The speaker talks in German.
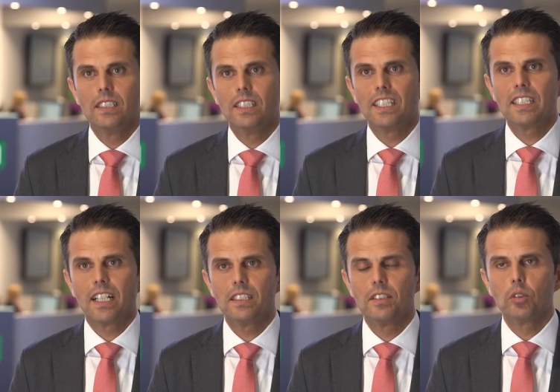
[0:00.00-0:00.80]
Die
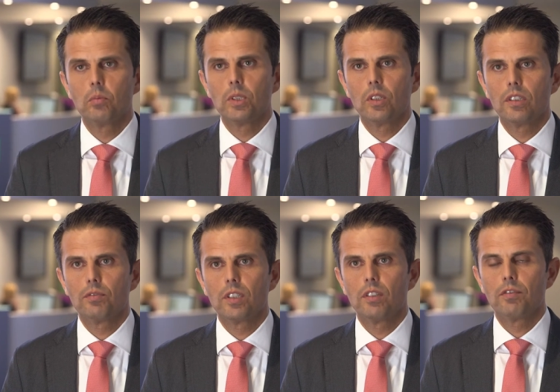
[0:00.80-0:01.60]
Digitalisierung
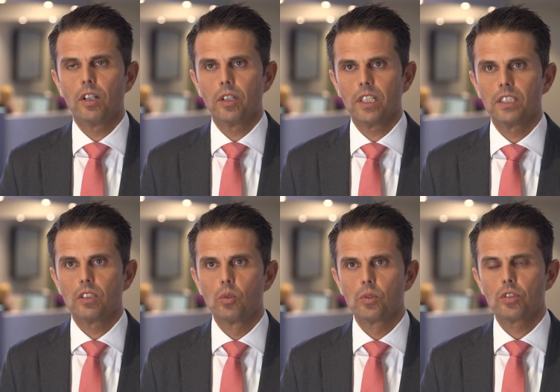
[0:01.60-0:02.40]
bedeutet für den VR die
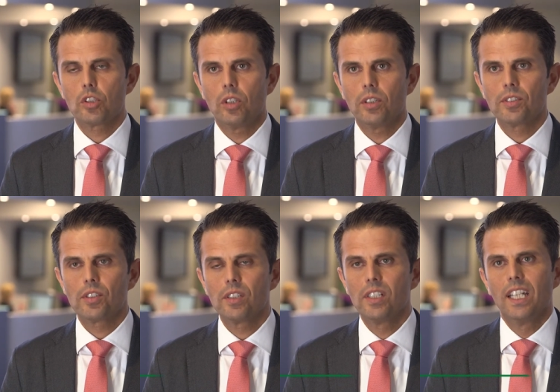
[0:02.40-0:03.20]
große
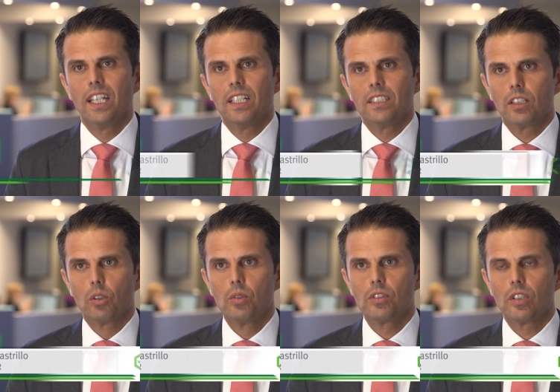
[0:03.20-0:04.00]
Chance, den
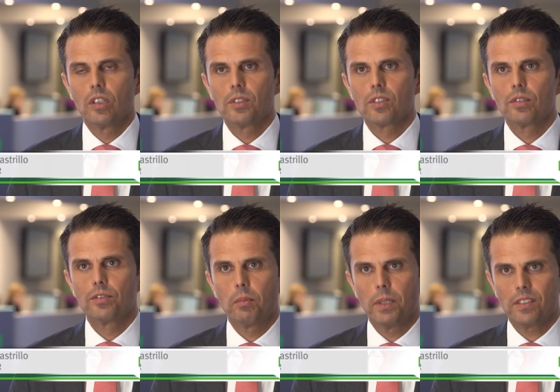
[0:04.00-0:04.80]
Kundenservice zu
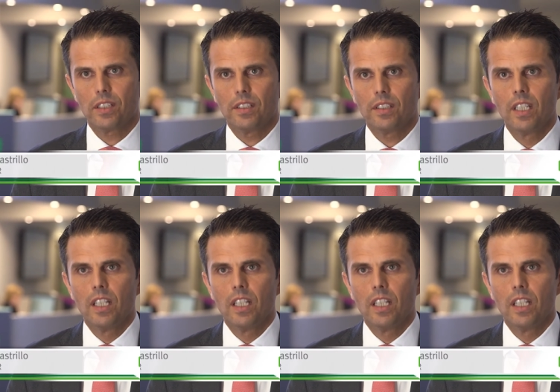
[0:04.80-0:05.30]
verbessern.